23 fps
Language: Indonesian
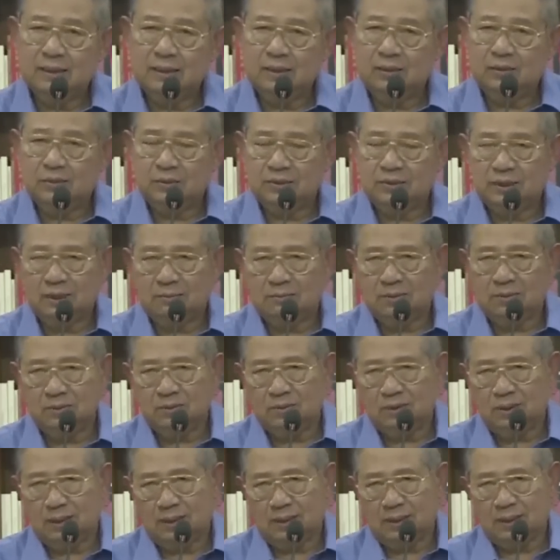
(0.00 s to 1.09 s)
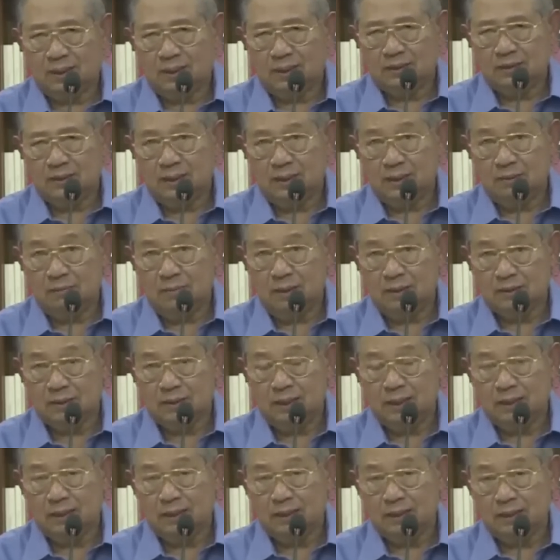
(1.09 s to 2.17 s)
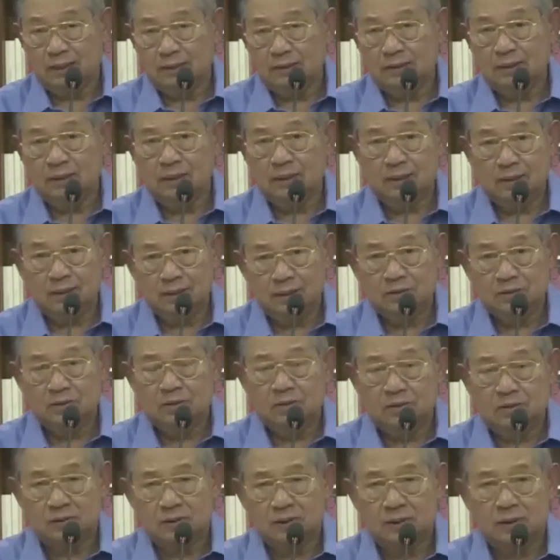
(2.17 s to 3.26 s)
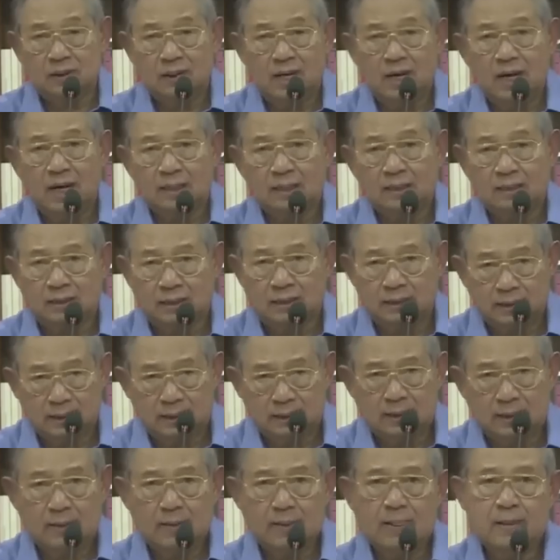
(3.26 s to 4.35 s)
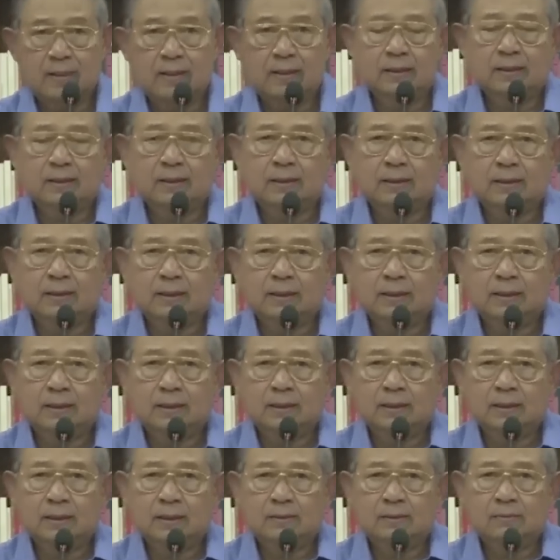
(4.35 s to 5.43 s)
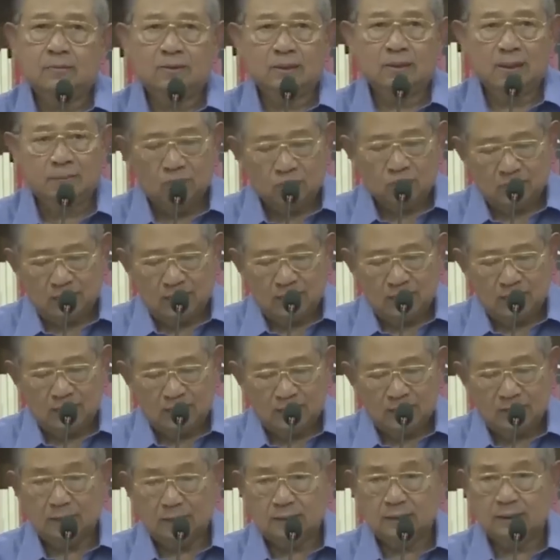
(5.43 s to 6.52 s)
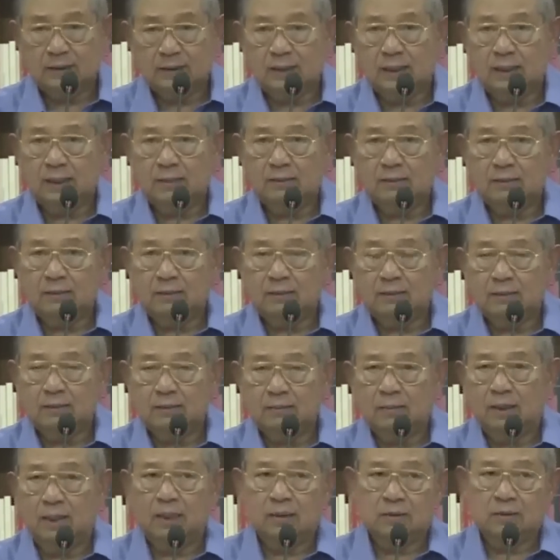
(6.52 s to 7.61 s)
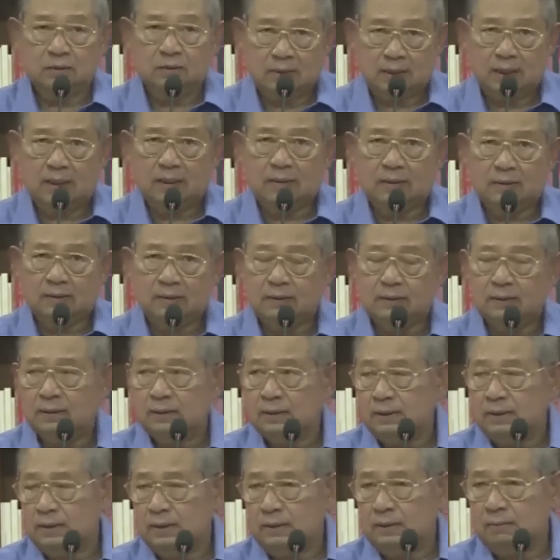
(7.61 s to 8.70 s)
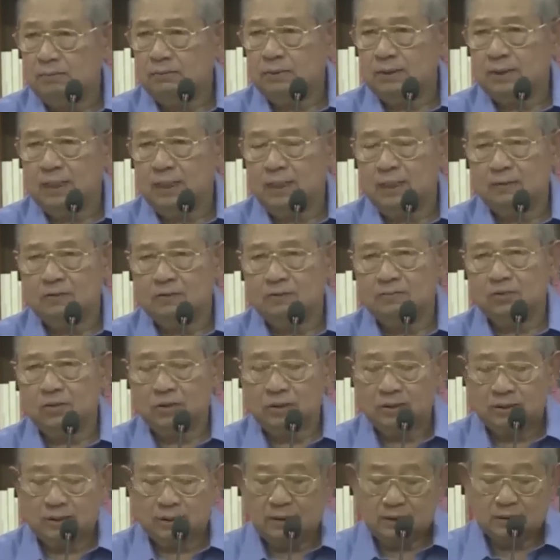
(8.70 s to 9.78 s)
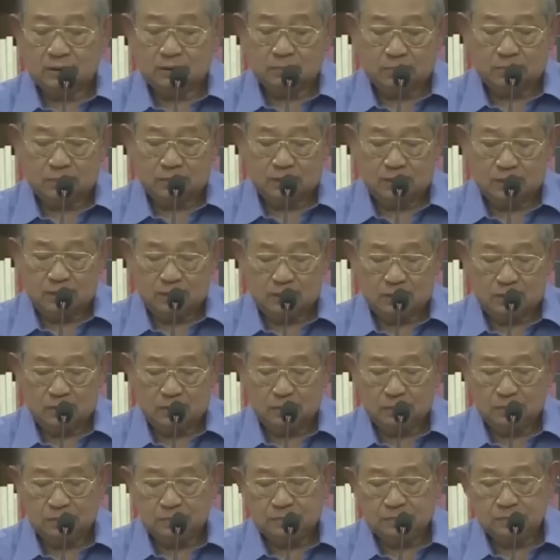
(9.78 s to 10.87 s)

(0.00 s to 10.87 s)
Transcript: Kalau bisa menggunakan istilah bahasa Inggris, it is really ugly. Mudah-mudahan kita tidak melakukan perilaku politik seperti itu.